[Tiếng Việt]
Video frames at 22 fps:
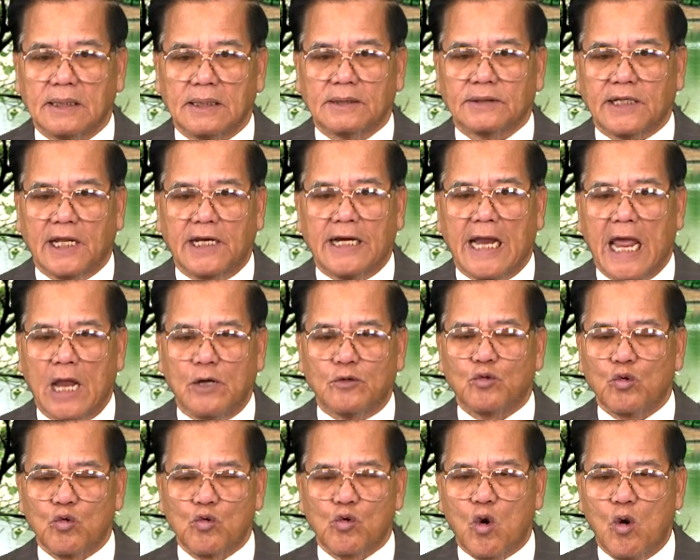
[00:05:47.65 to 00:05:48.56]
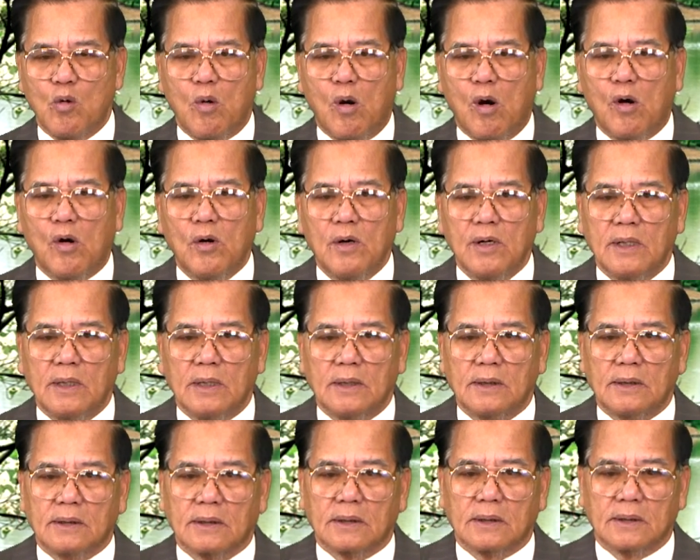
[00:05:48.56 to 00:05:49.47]
tên Andrew Cuomo
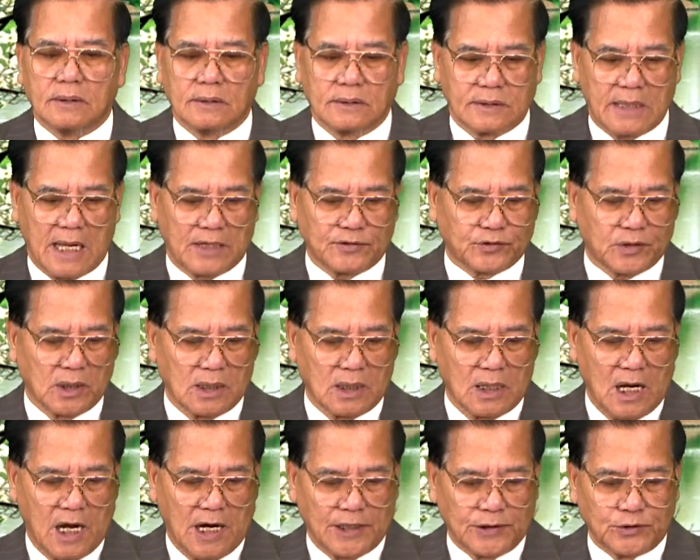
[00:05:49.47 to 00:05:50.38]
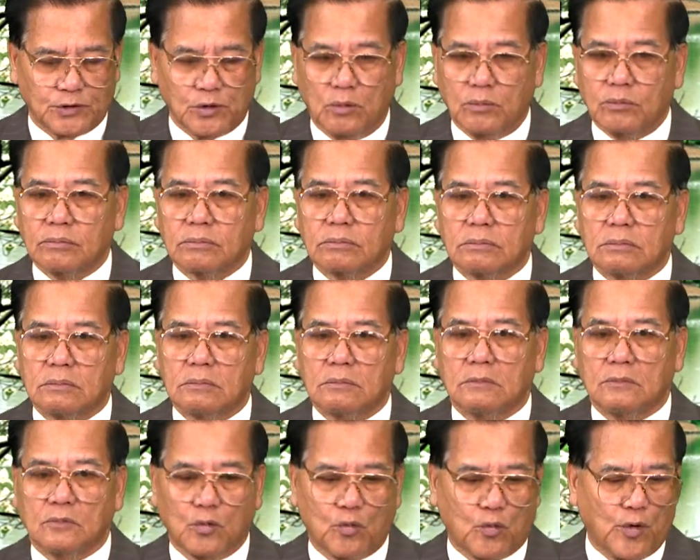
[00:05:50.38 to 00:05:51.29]
đã từng lợi dụng
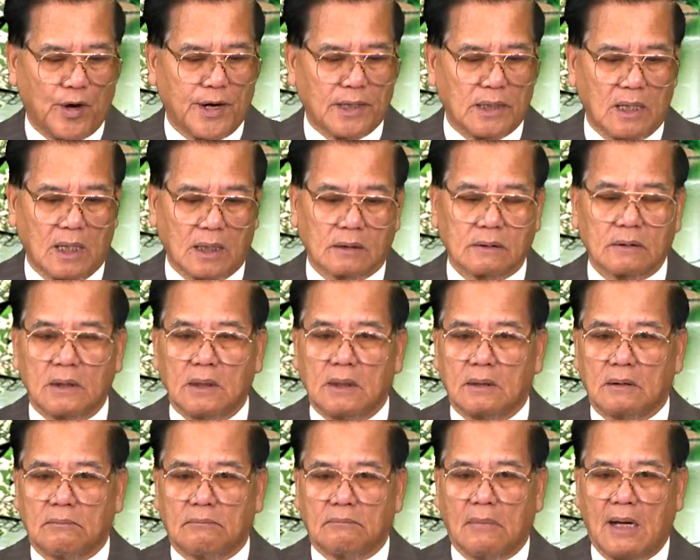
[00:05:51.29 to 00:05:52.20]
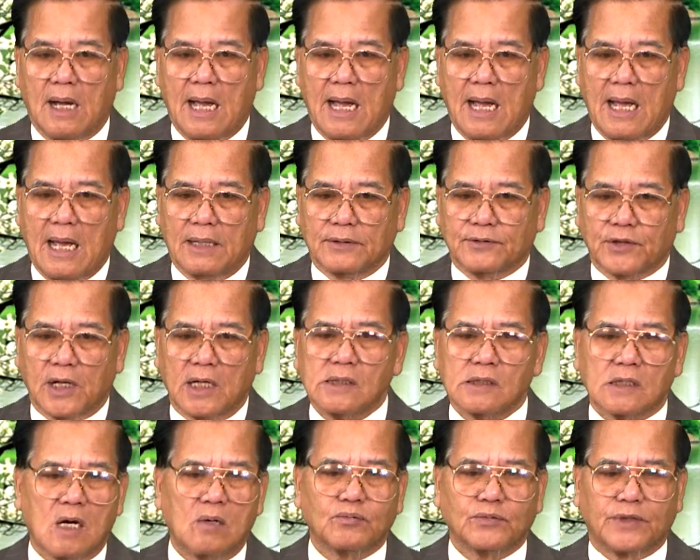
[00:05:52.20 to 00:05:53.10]
quyền lực mà tấn
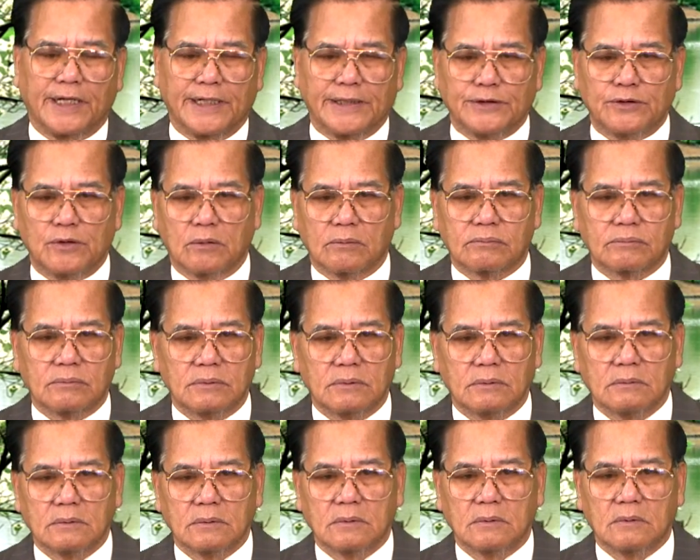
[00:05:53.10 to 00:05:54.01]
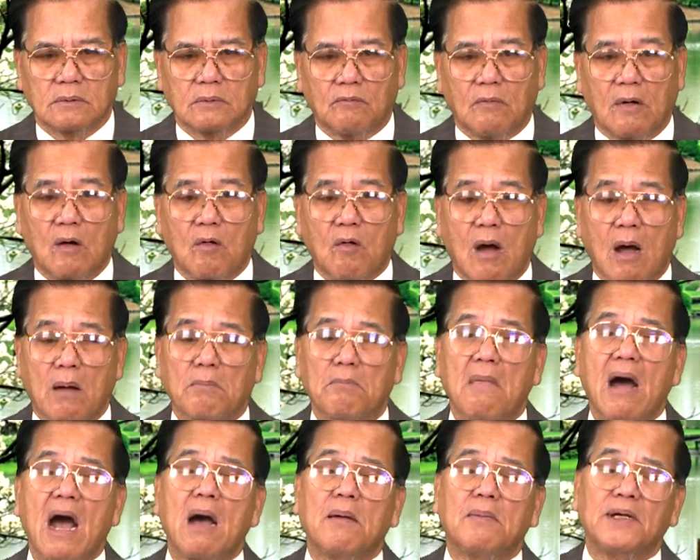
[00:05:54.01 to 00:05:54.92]
công tình dục vào khoảng
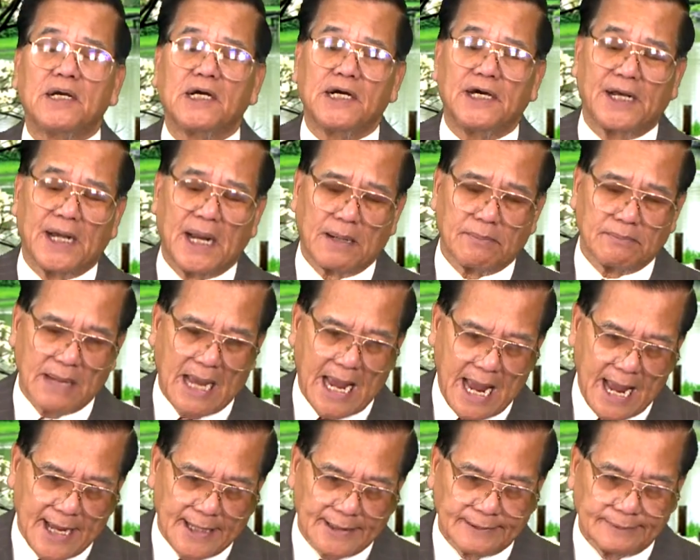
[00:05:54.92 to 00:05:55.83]
30 người đàn bà.